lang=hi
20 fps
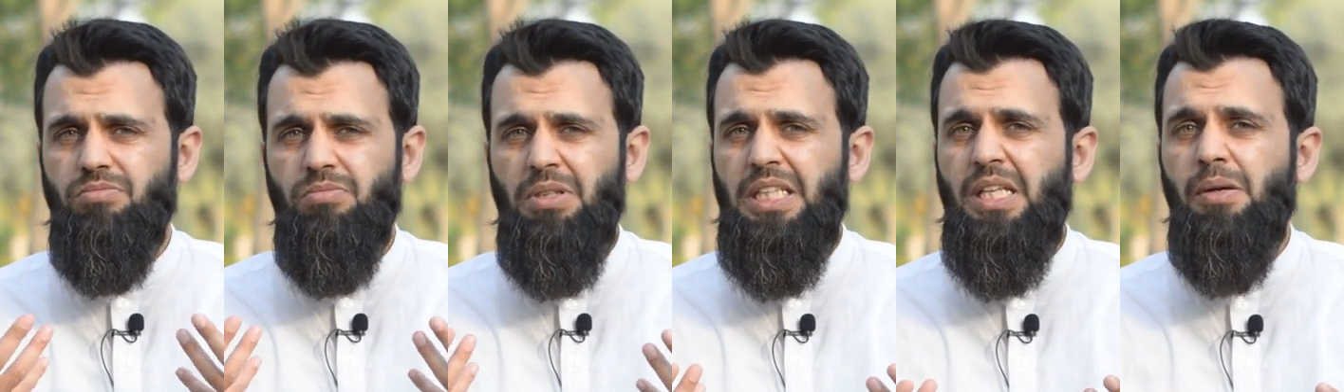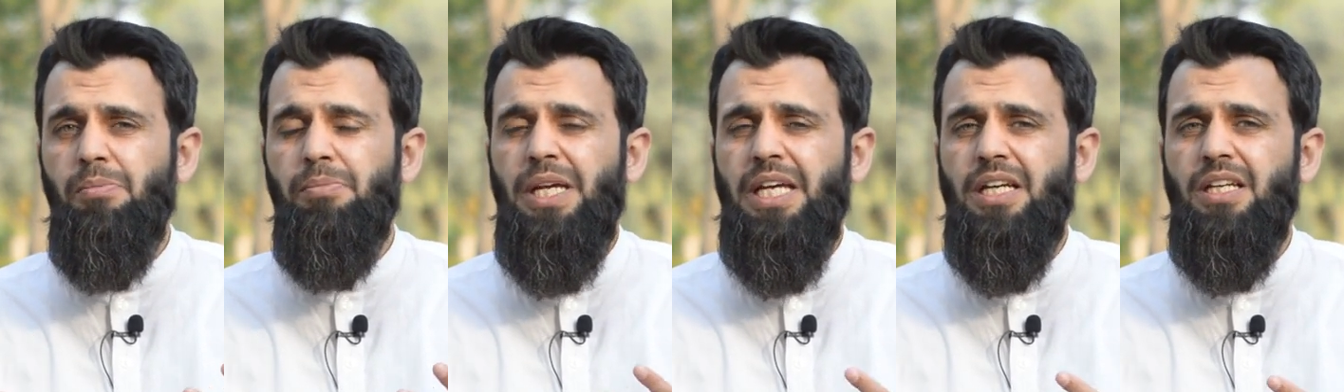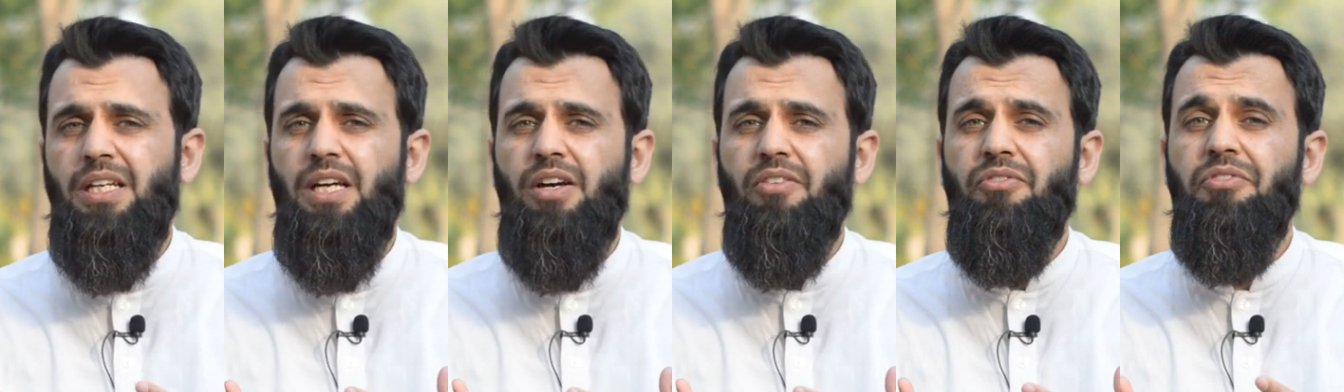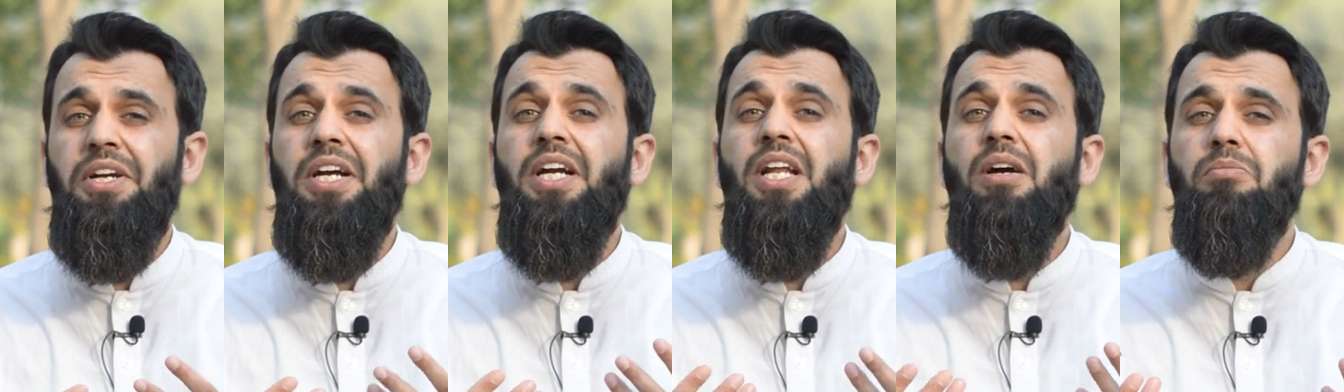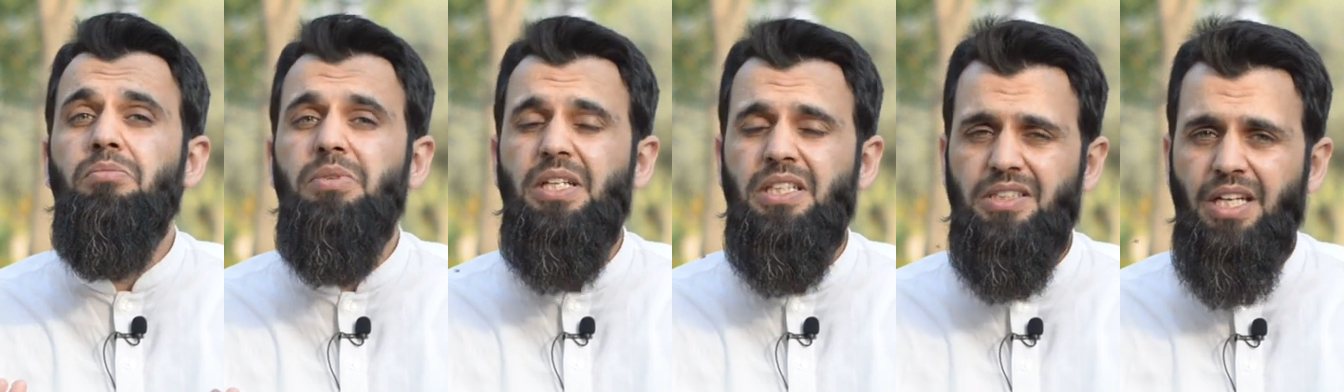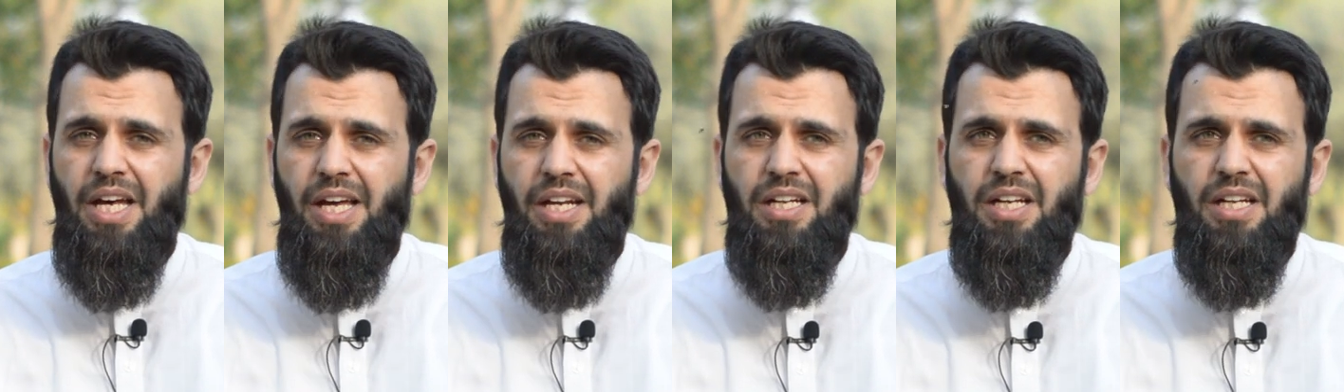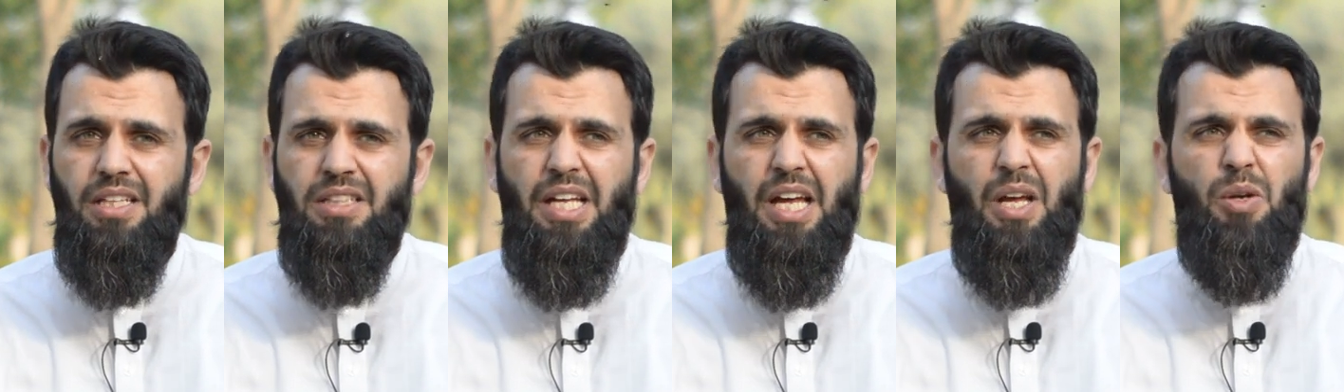मतलब एक फ्रीडम डिज़ायर
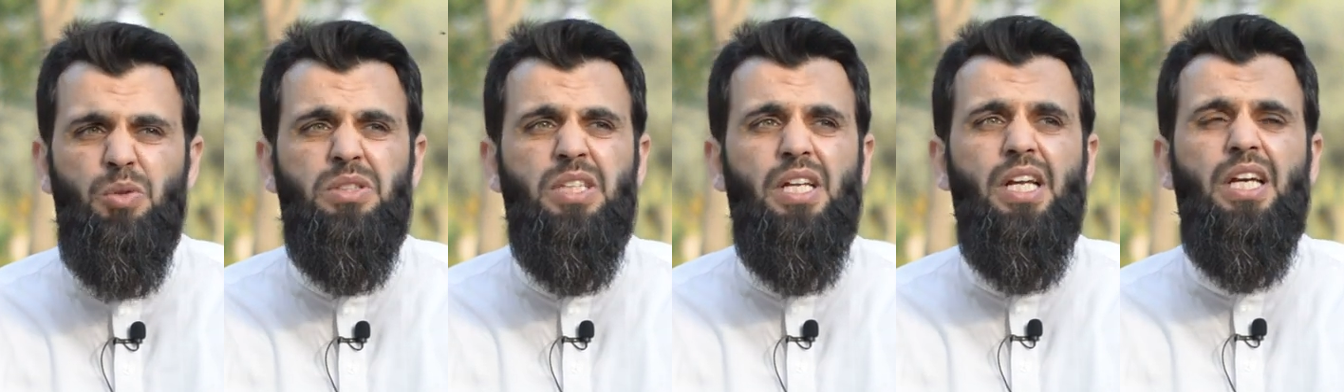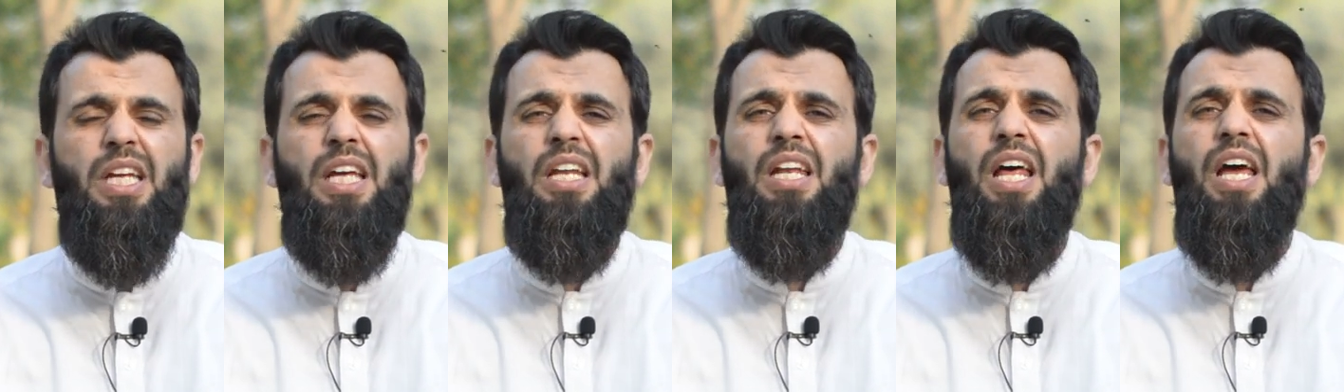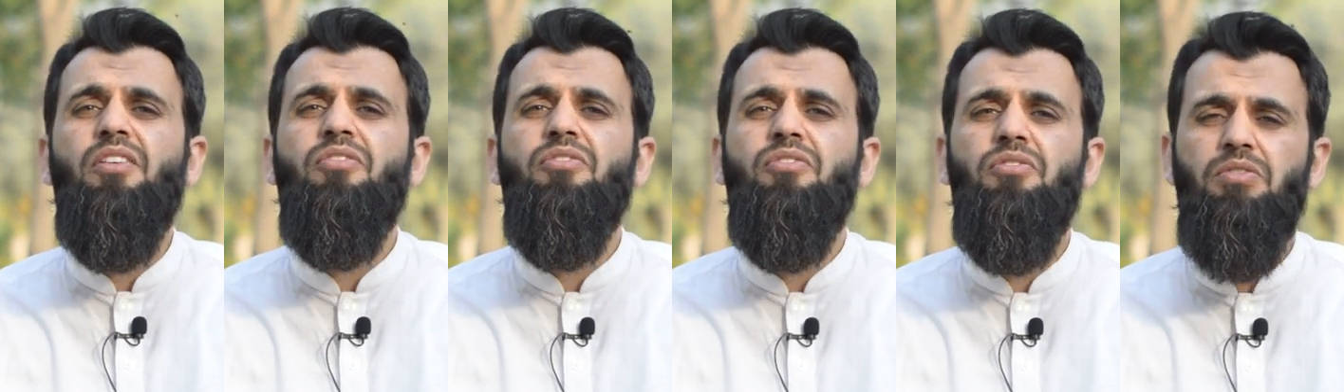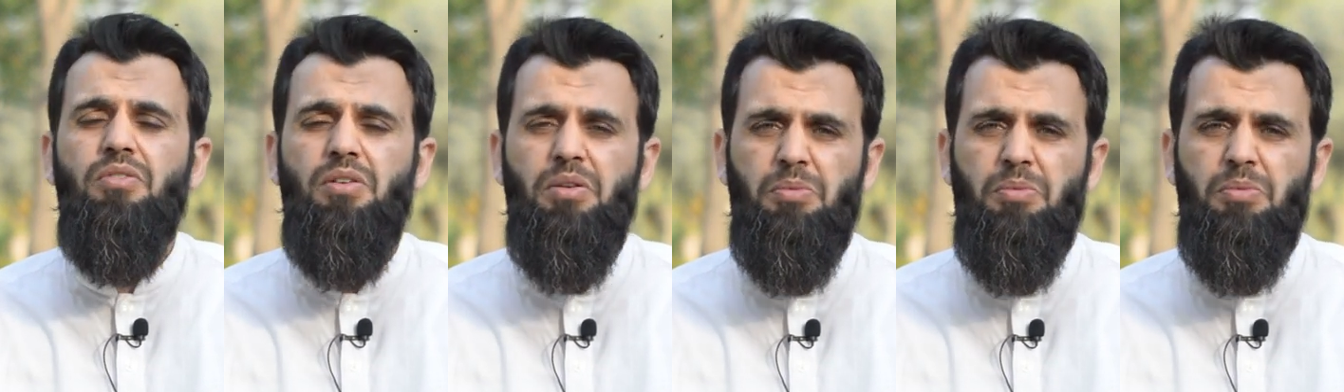करता है उस तरह की लाइफ